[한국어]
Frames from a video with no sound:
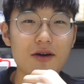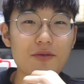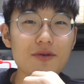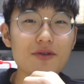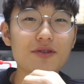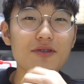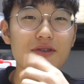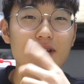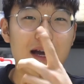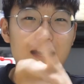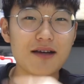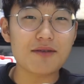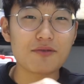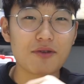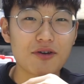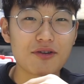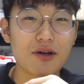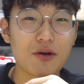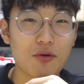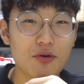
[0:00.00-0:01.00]
커뮤니티로 가끔
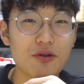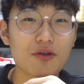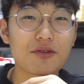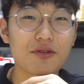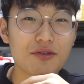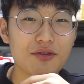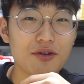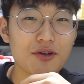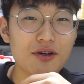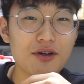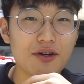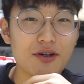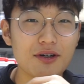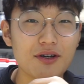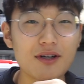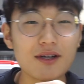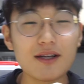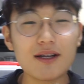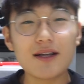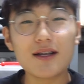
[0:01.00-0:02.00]
영상 올렸었어요
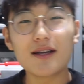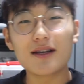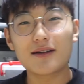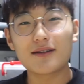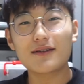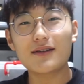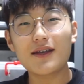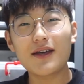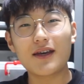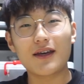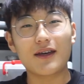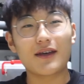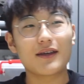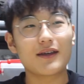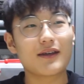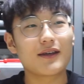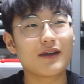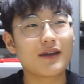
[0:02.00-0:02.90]
근데